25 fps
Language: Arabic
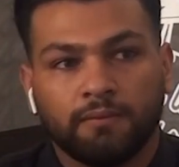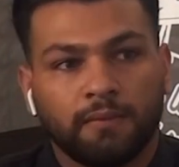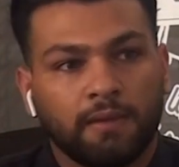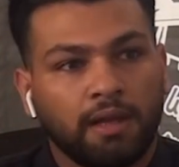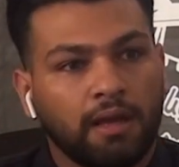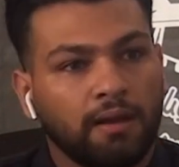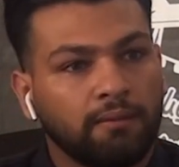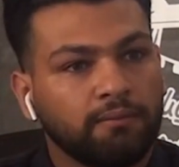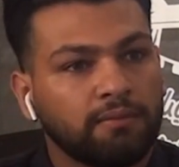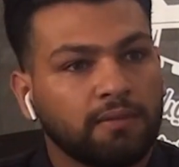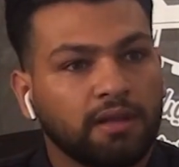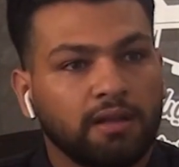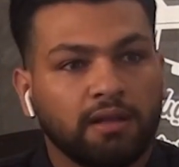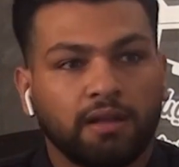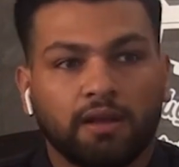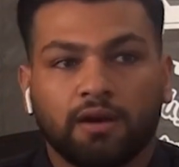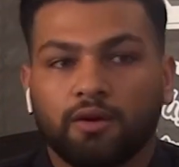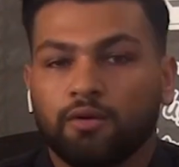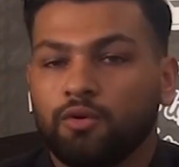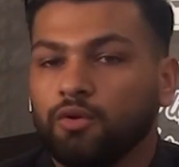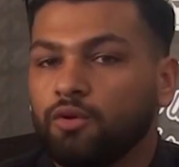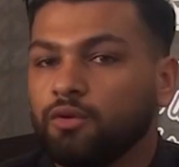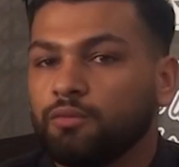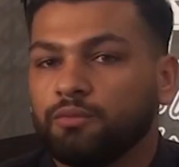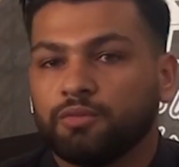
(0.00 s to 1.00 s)
الحمد لله
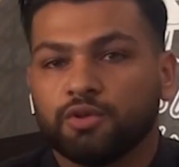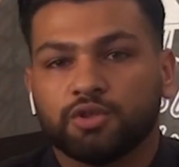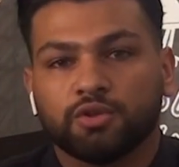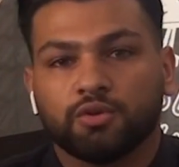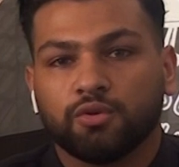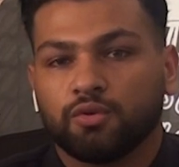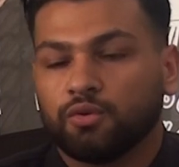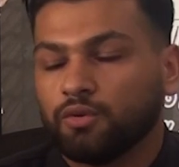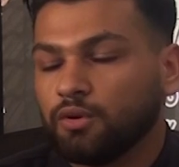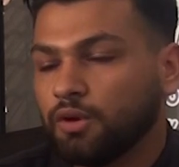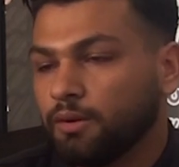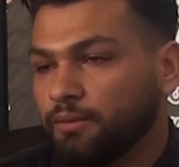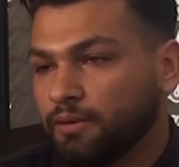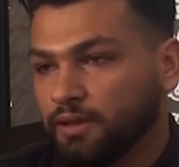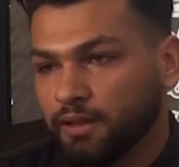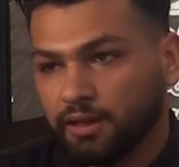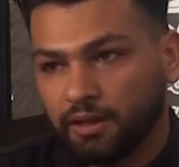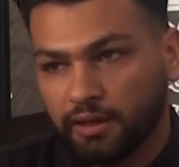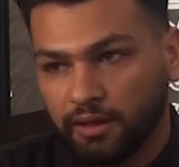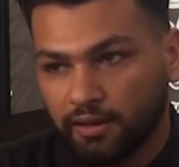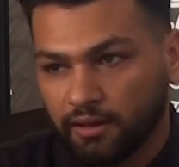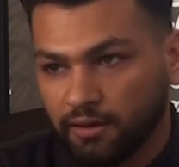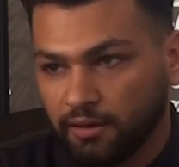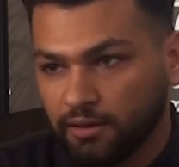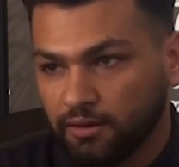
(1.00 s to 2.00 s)
كلهم بيشكرونا
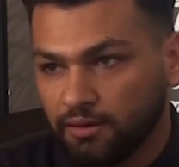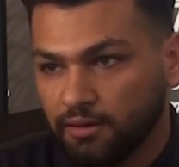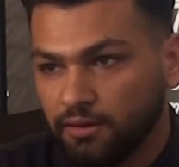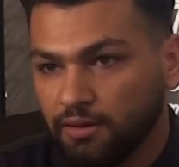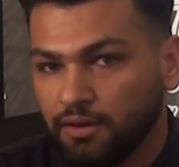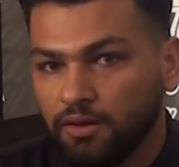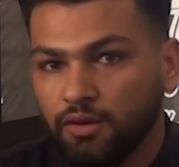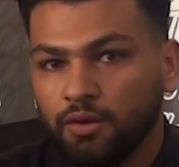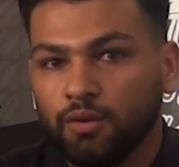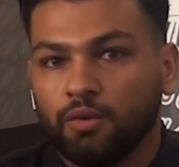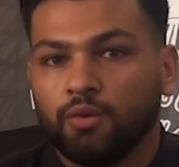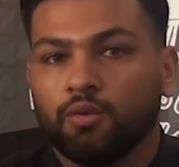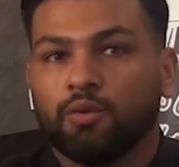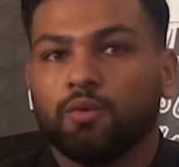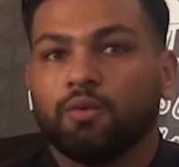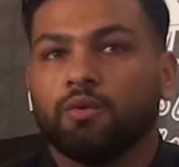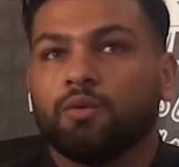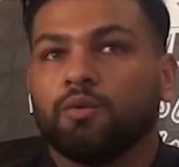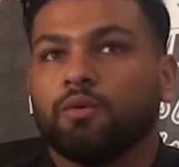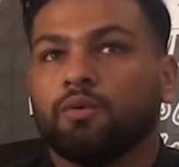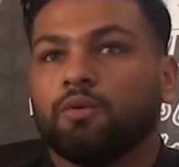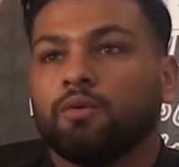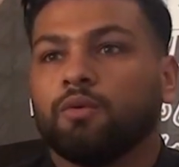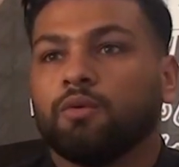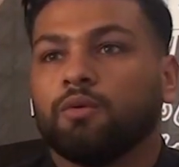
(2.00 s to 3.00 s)
بالخير
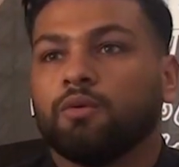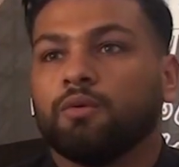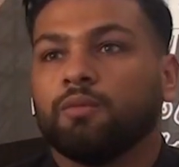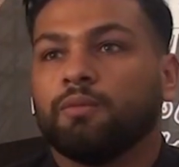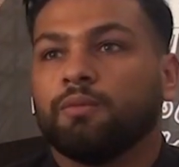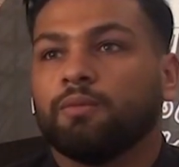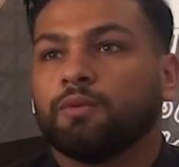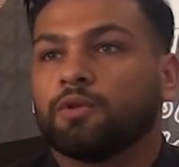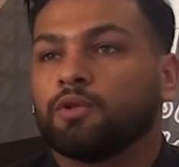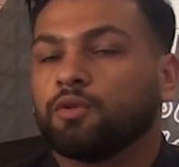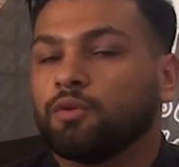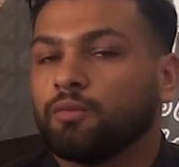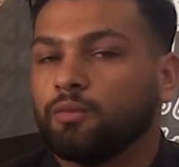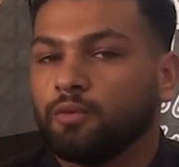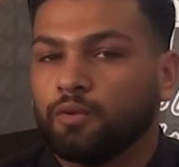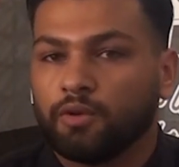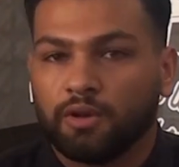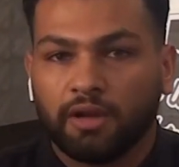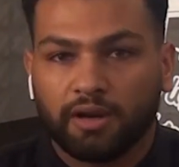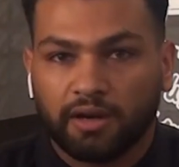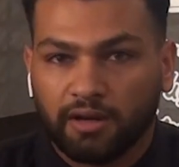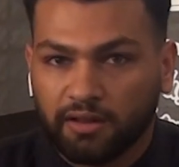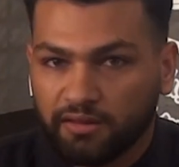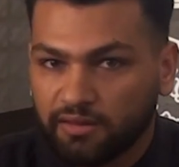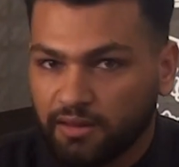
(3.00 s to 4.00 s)
وبيطلبوا
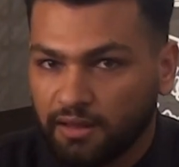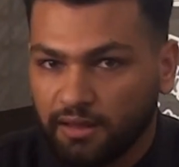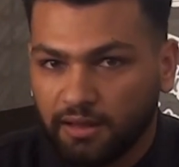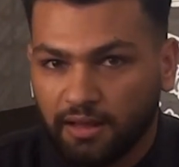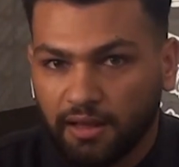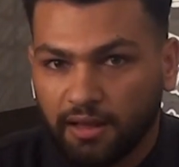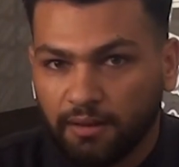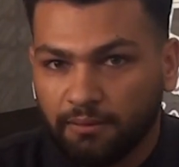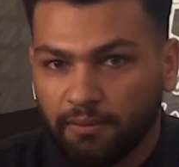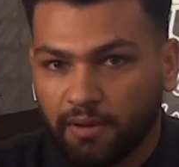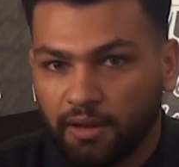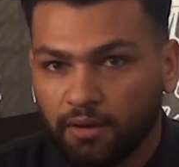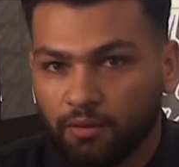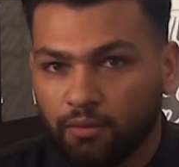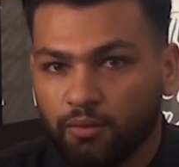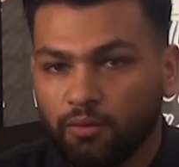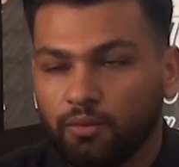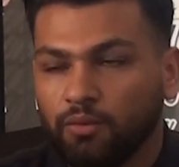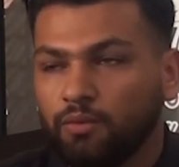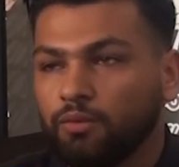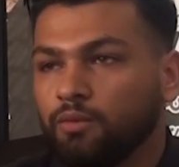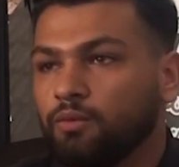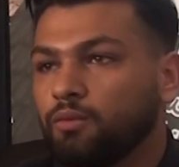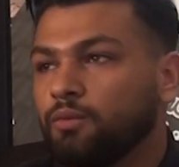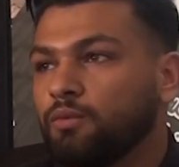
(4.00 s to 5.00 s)
لنا الرزقه دائما
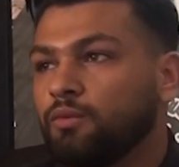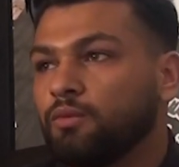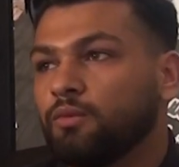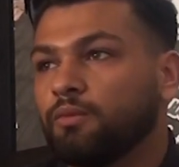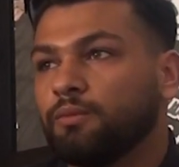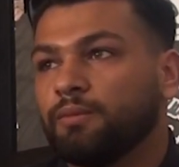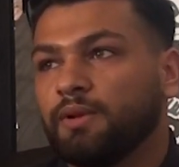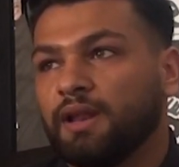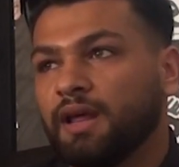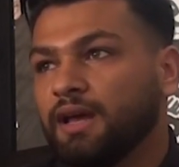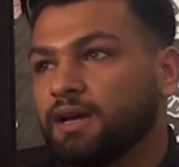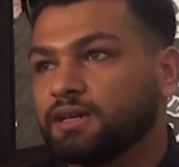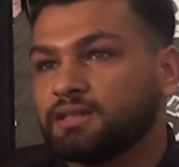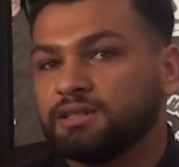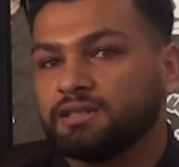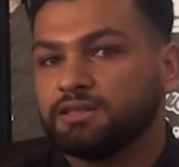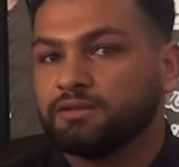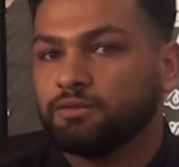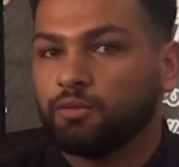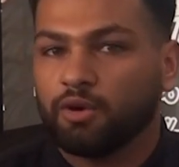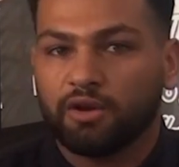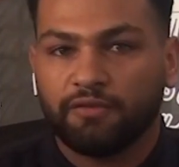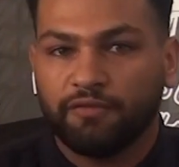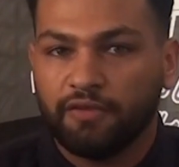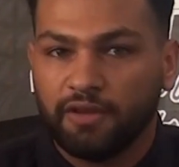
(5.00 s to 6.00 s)

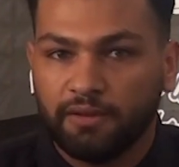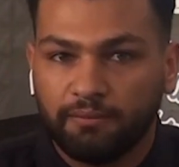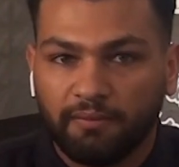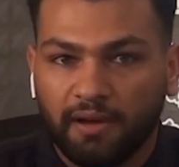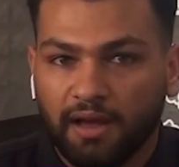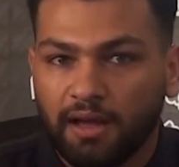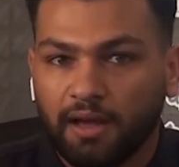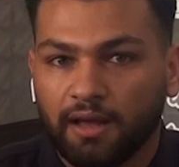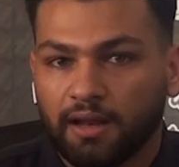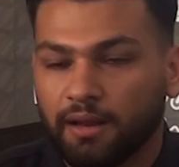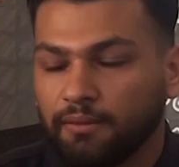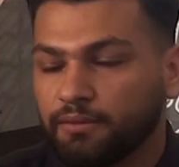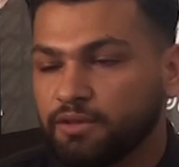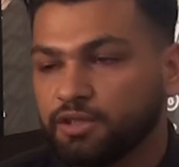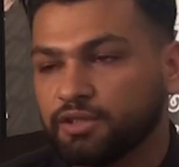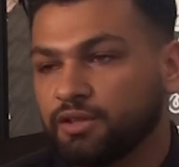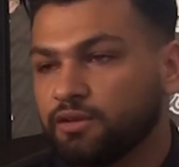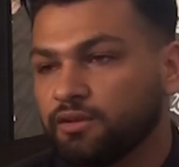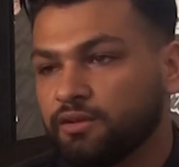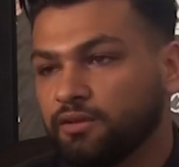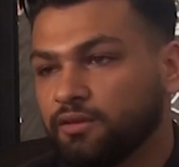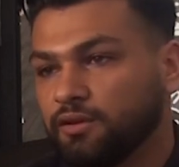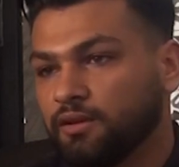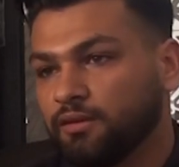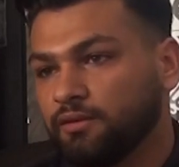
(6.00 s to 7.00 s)
وبالعكس واقفين معنا مش
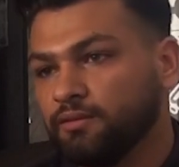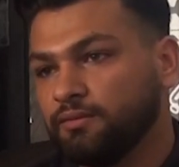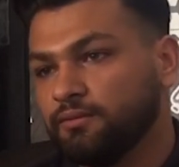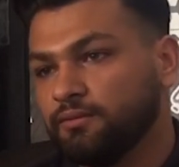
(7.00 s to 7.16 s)
ضدنا